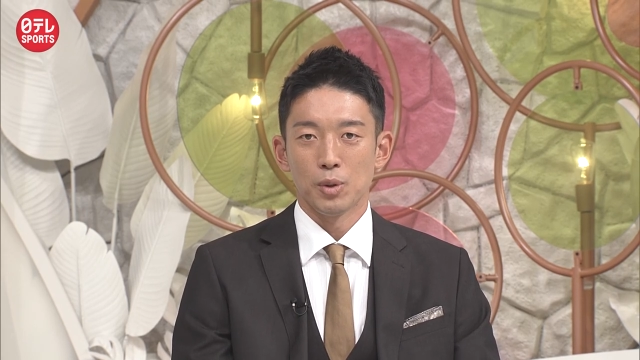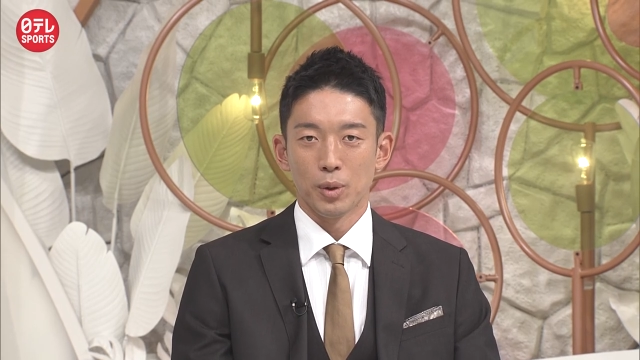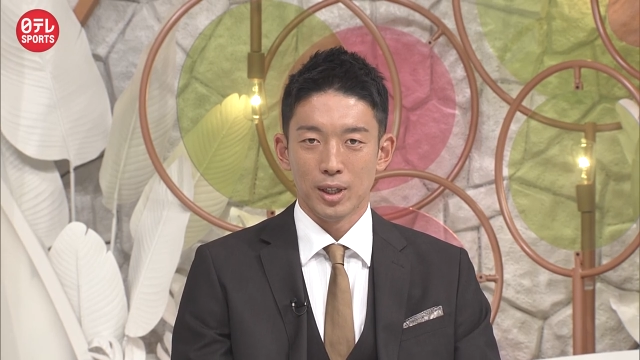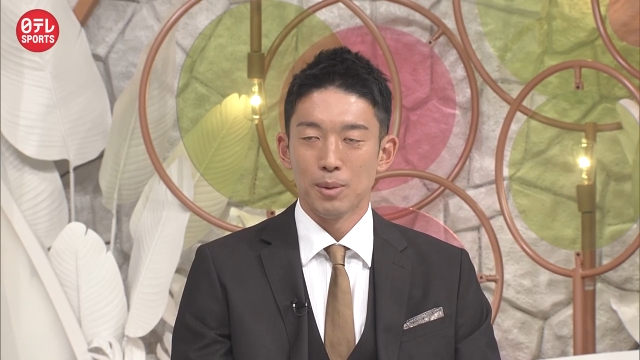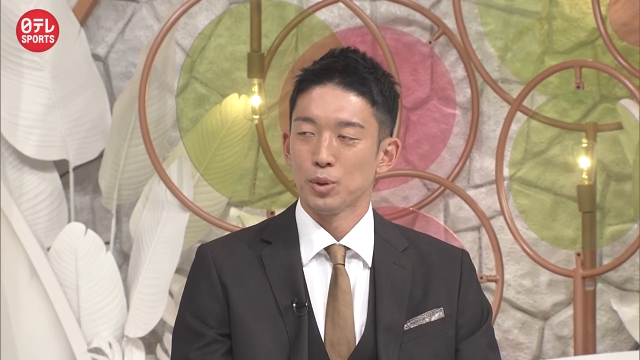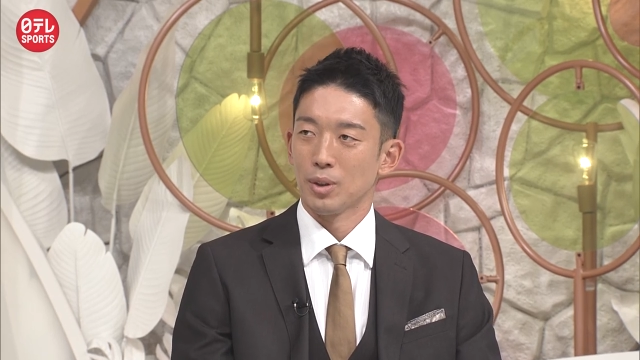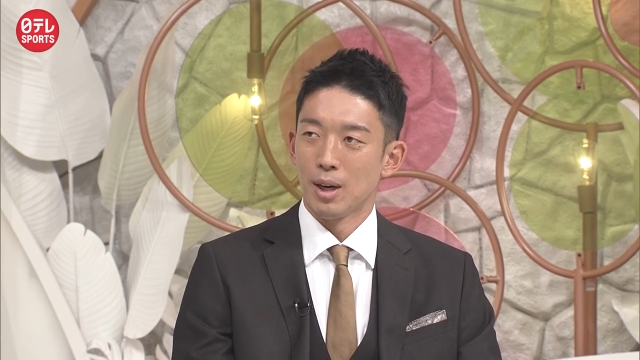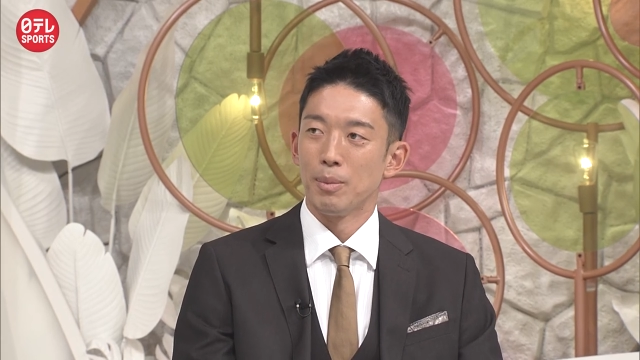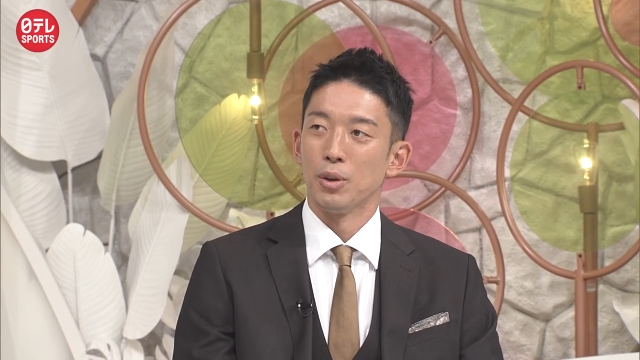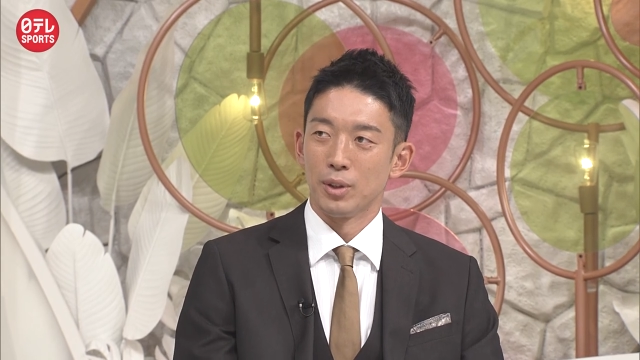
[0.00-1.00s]
もうこれからもっと
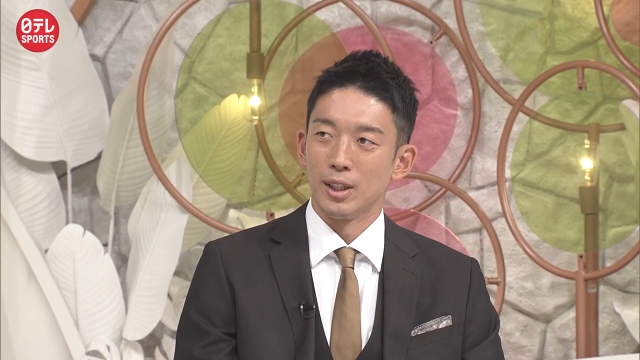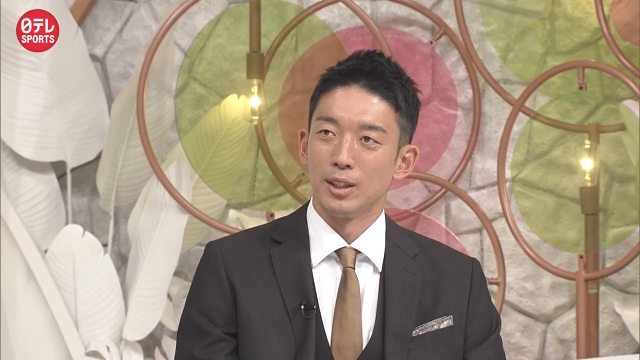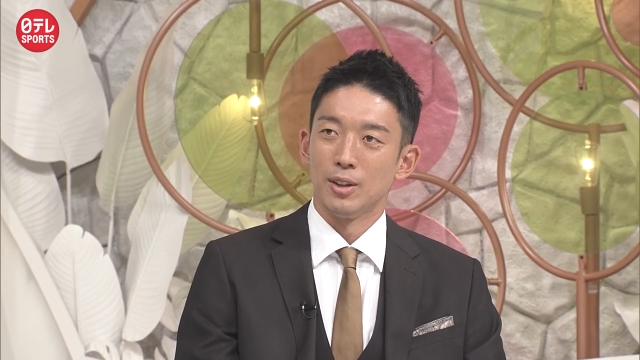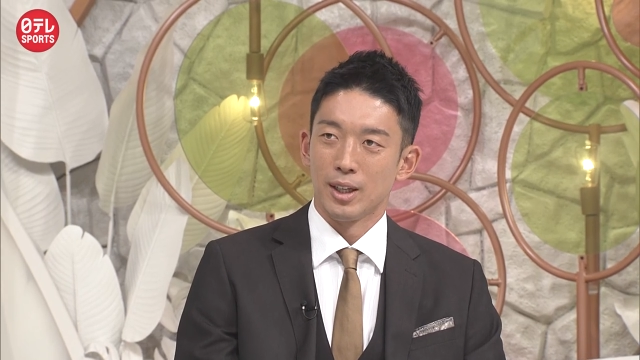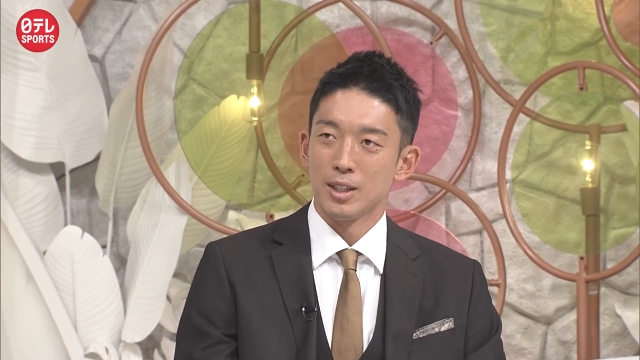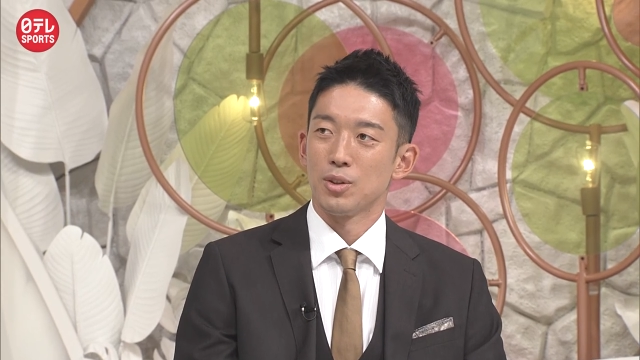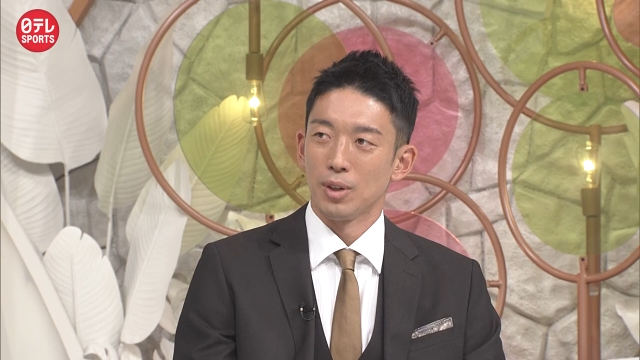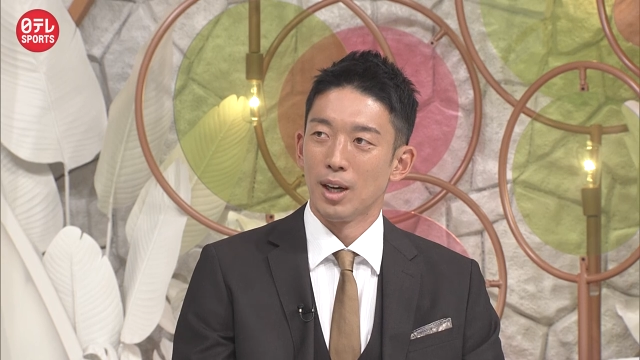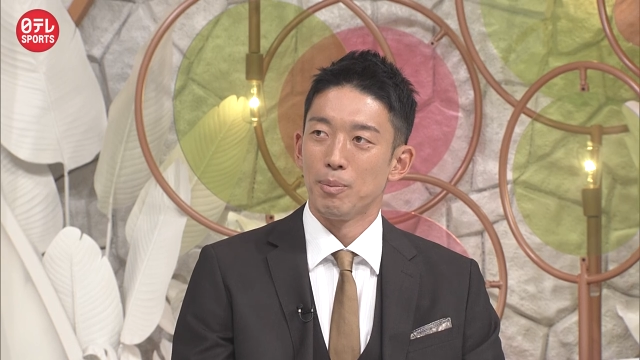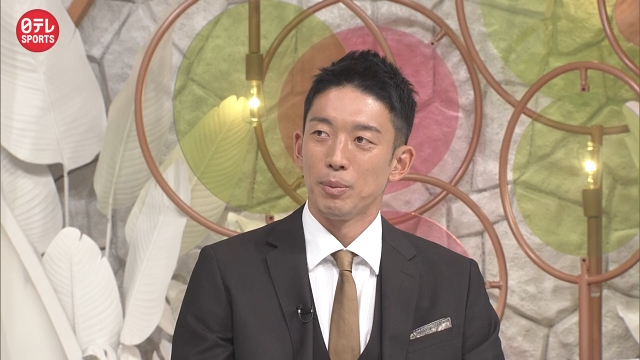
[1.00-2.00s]
頑張ろうねっていう話と
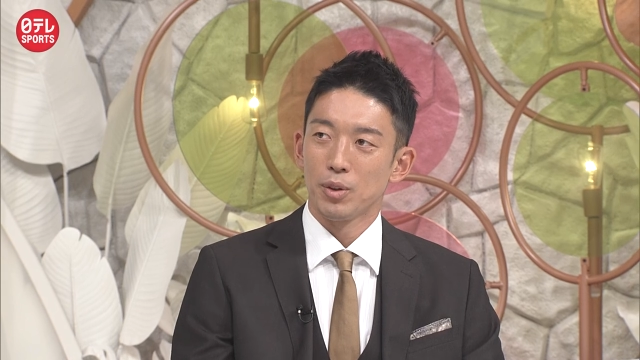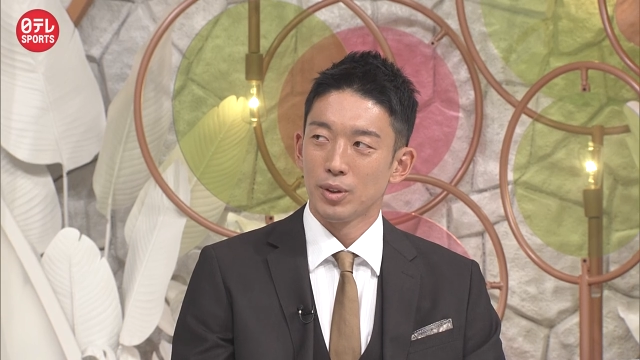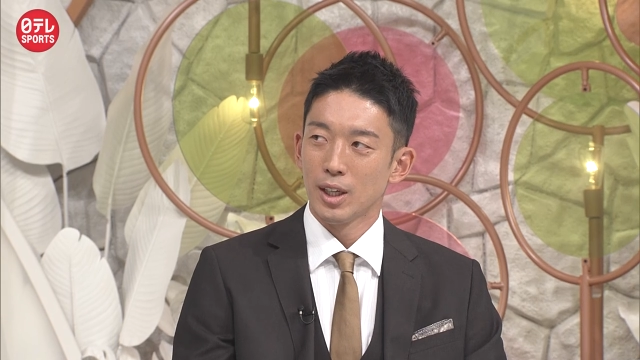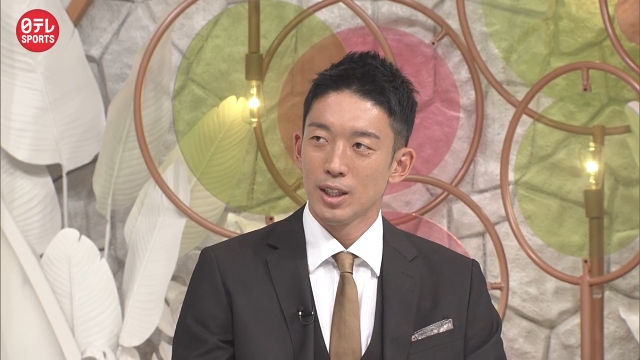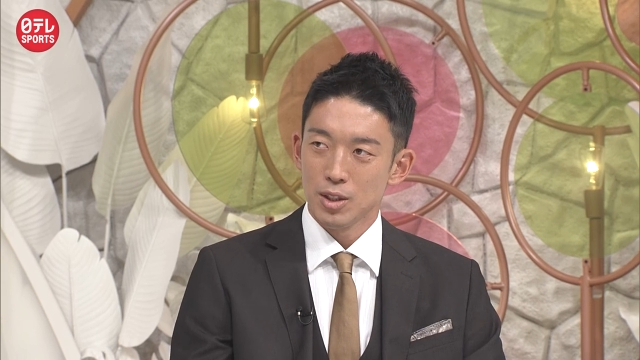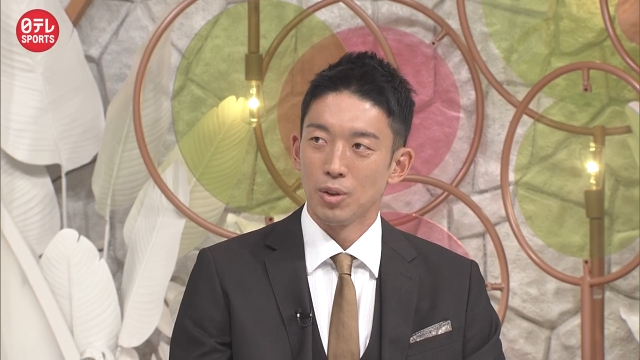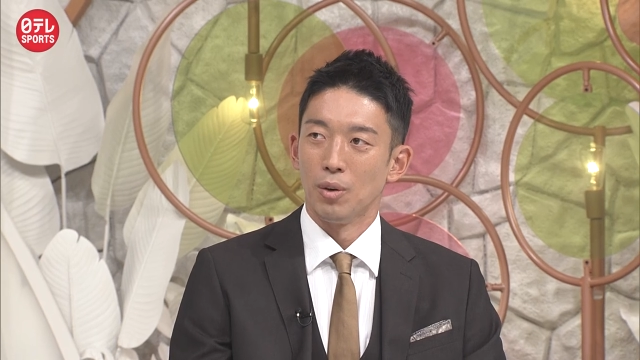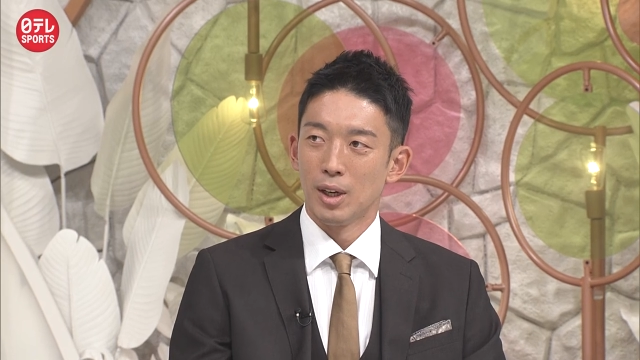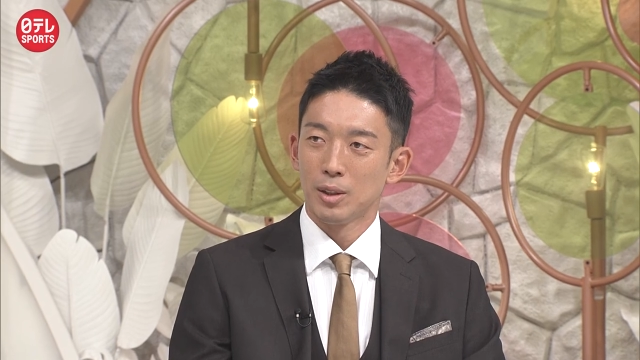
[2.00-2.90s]
か、やっぱもういろんな話を